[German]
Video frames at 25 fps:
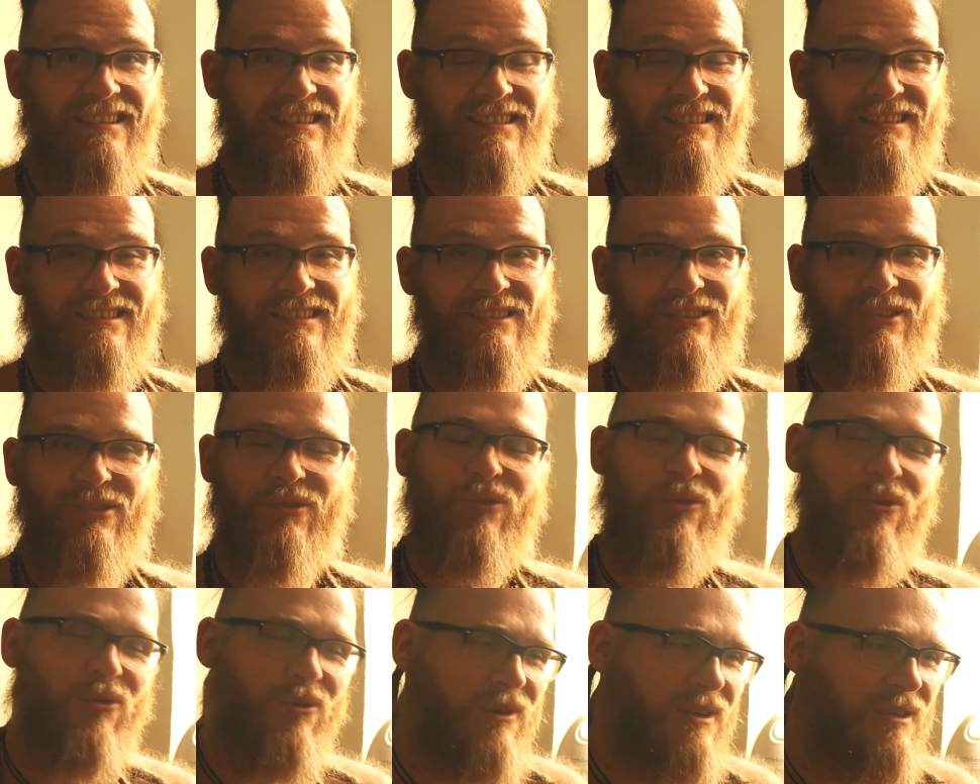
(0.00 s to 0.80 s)
ja, ne, dass
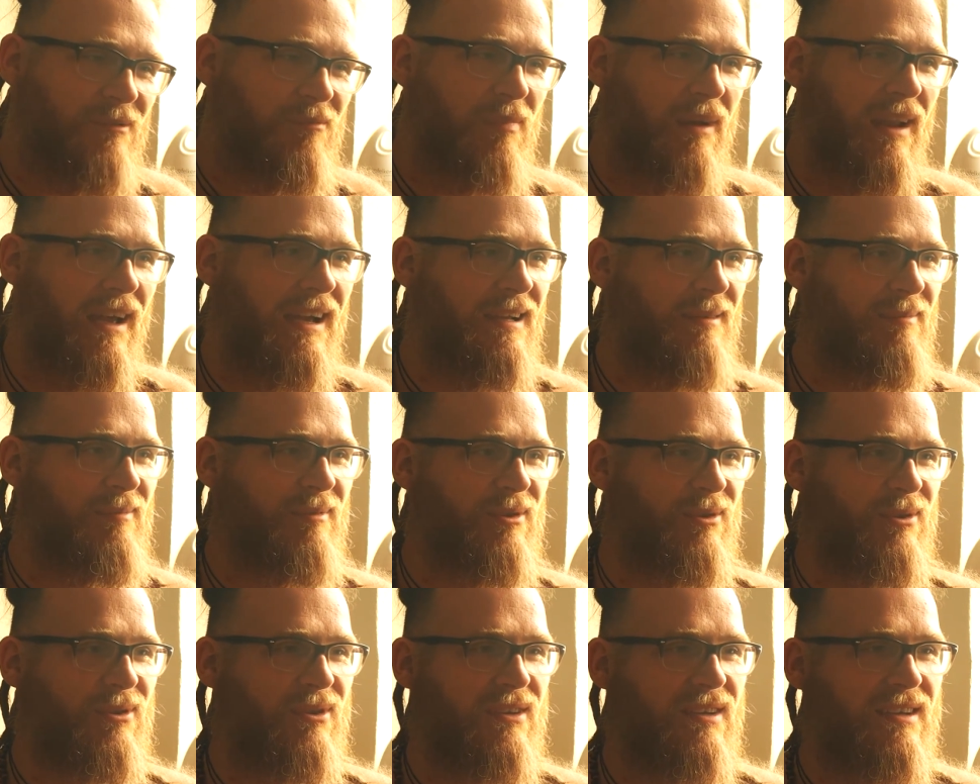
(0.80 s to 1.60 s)
er ruhig
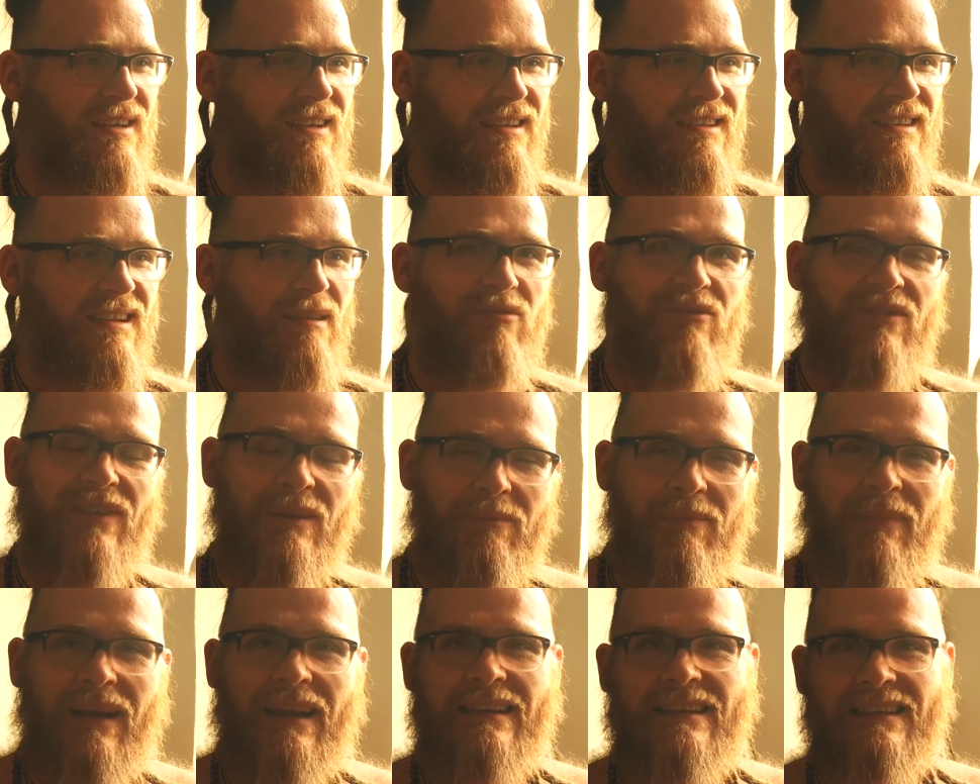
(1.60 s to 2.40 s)
bleibt und selbst
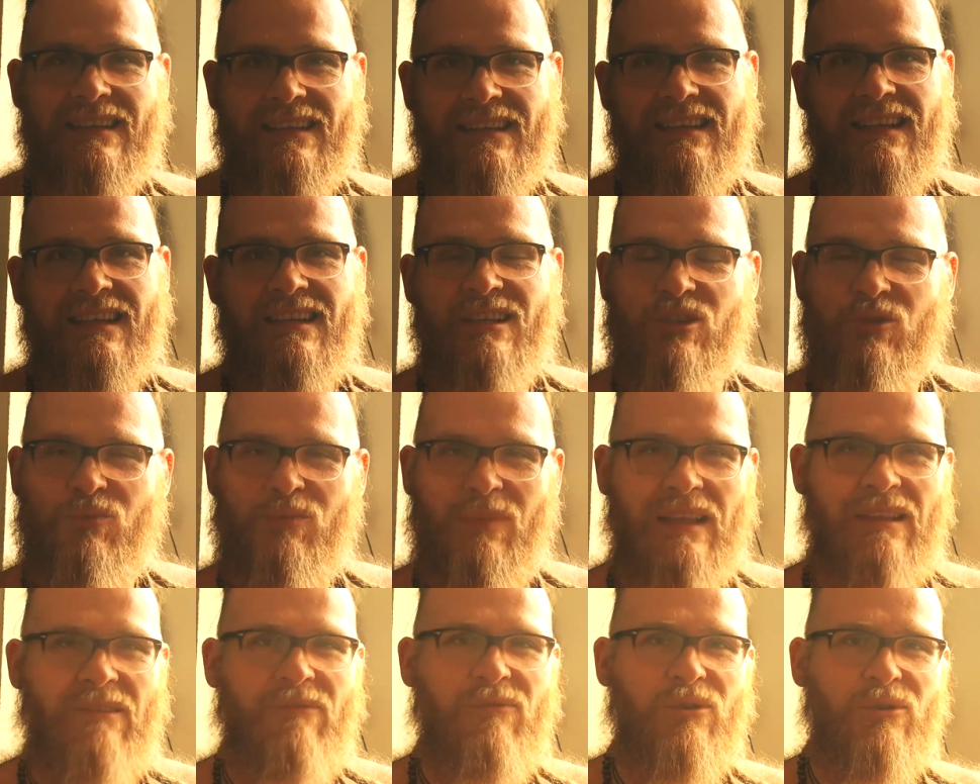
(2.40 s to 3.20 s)
wenn mein Kanal
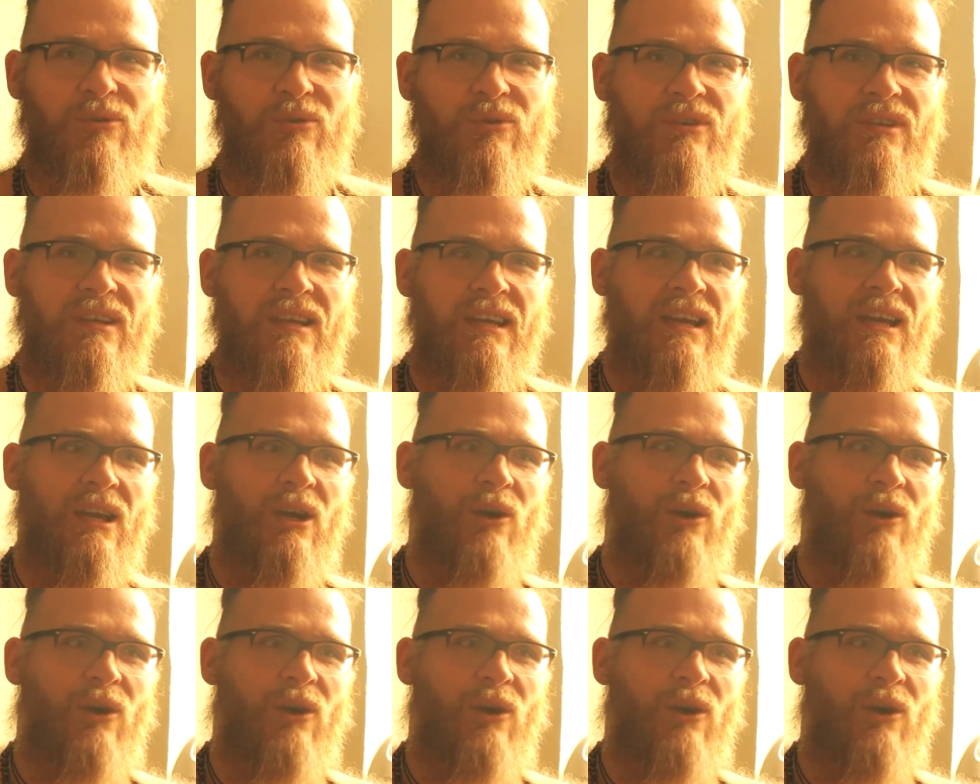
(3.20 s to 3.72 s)
gesperrt wird und